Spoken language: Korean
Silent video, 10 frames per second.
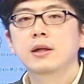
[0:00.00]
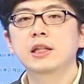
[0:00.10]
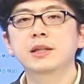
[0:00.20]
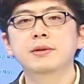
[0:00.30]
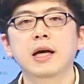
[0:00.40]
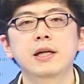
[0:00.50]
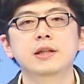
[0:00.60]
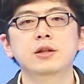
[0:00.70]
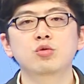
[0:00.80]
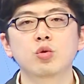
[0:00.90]
24일
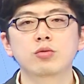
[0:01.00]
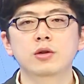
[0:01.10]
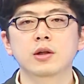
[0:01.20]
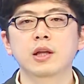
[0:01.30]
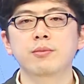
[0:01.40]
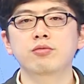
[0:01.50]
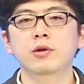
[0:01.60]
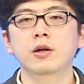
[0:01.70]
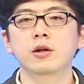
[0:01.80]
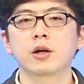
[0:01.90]
제주도부터
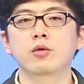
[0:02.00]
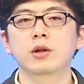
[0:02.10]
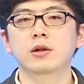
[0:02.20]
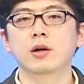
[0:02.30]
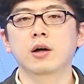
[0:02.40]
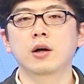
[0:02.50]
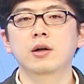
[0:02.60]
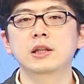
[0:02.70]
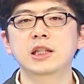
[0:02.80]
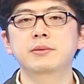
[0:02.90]
태풍의 영향권에 들어
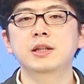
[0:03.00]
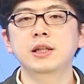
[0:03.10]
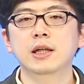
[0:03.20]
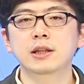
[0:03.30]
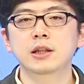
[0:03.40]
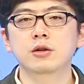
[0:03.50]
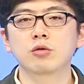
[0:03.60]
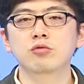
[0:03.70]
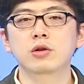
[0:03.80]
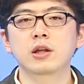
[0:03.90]
27일까지
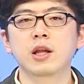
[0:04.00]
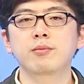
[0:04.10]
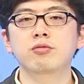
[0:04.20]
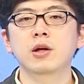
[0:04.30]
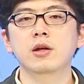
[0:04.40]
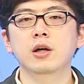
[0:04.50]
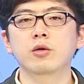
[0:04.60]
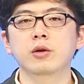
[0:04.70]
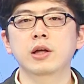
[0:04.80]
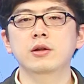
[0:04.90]
전국이 태풍의
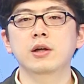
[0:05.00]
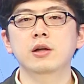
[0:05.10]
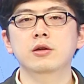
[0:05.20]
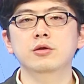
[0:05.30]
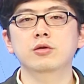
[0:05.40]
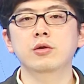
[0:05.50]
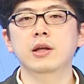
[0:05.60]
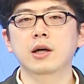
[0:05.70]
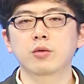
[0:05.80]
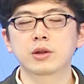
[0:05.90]
영향권에 들어갈 것으로
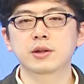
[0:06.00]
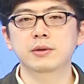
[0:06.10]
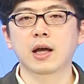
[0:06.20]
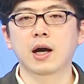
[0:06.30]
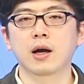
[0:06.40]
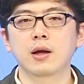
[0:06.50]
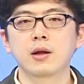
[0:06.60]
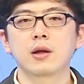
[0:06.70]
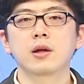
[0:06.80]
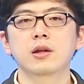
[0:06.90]
예상하고 있습니다.
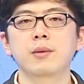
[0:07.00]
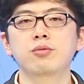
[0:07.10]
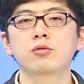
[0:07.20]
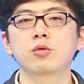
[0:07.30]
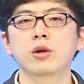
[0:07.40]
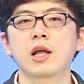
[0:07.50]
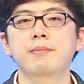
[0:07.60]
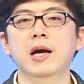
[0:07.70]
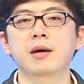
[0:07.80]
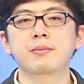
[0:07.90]
태풍으로 인해
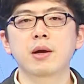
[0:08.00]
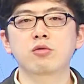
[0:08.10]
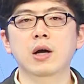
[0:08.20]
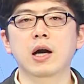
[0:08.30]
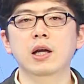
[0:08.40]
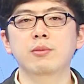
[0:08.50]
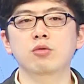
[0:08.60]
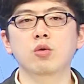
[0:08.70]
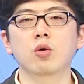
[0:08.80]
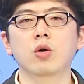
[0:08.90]
바람이 매우 강하게
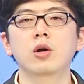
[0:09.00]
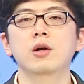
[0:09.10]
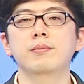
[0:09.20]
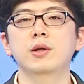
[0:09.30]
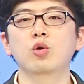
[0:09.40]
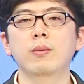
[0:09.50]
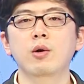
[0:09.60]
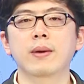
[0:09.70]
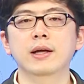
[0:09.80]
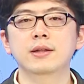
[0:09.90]
불고 비도
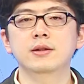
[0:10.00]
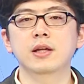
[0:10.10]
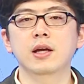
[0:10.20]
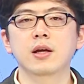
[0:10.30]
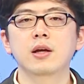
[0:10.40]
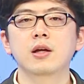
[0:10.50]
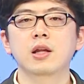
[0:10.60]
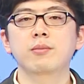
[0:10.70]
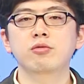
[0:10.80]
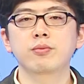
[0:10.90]
매우 많겠으니
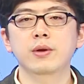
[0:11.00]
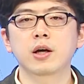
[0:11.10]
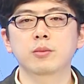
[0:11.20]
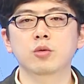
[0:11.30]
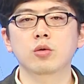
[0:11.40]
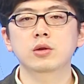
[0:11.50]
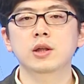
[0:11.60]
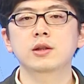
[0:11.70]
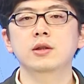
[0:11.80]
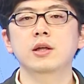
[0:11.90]
태풍 피해가 없도록
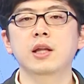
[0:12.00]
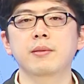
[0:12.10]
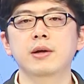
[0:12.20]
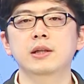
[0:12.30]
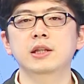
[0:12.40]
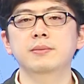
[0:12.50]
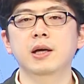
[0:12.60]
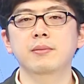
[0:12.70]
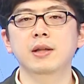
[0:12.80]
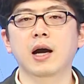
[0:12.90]
철저히 대비하시기
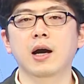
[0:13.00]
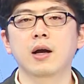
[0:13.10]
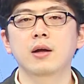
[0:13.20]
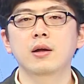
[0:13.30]
바랍니다.